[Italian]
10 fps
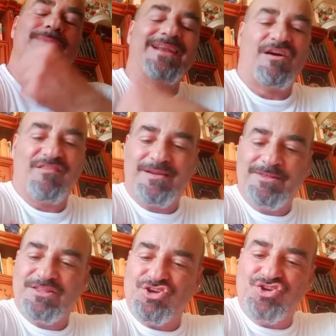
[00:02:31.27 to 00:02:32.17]
mi andavo
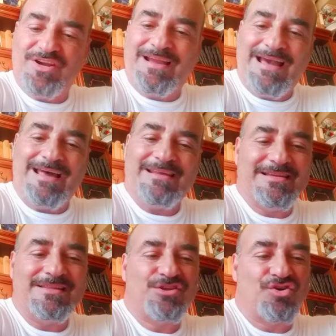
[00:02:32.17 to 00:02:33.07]
veramente a cercare
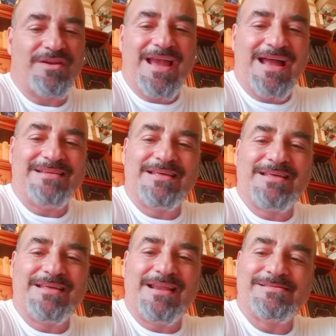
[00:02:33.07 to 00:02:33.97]
gli editoriali
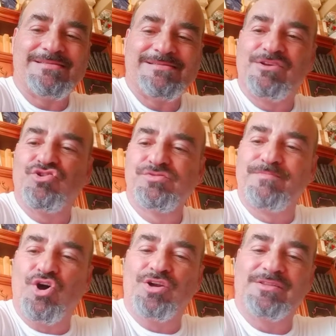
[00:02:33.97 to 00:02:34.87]
della Gazzetta dello
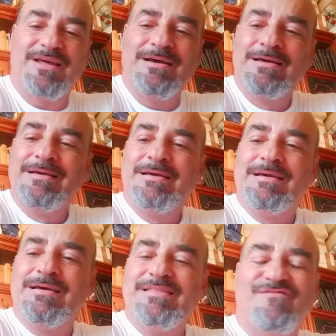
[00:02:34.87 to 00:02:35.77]
Sport
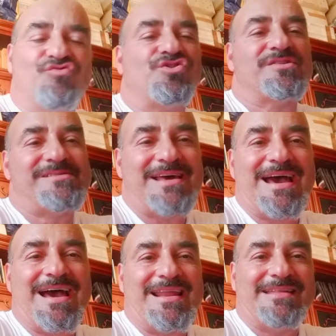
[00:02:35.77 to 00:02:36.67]
di Furio
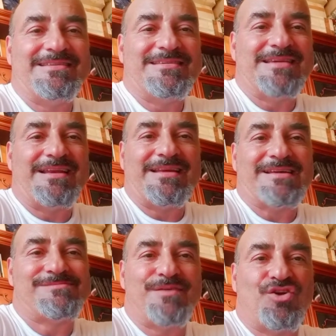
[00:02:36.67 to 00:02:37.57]
Zara, di
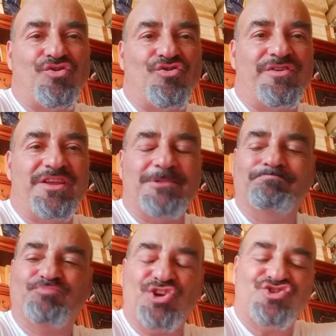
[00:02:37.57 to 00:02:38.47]
Enrica Speroni,
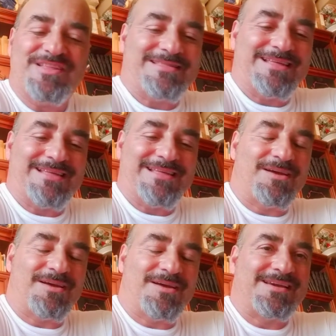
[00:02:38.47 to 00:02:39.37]
cioè gente che
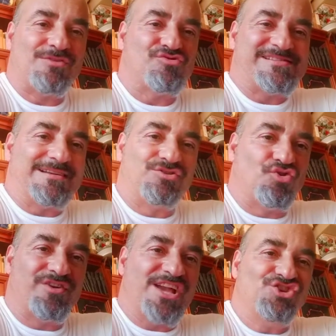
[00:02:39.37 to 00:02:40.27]
veramente hanno
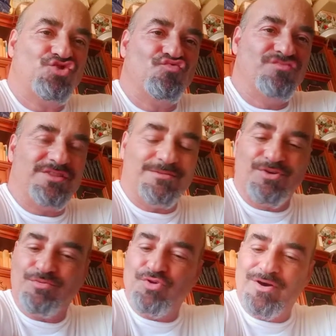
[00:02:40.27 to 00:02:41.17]
scrittori aggiunti
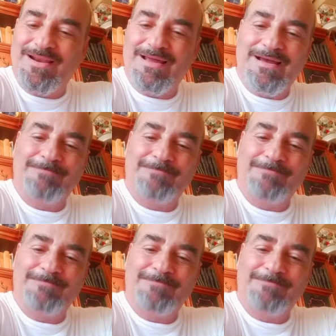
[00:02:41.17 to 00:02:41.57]
proprio al,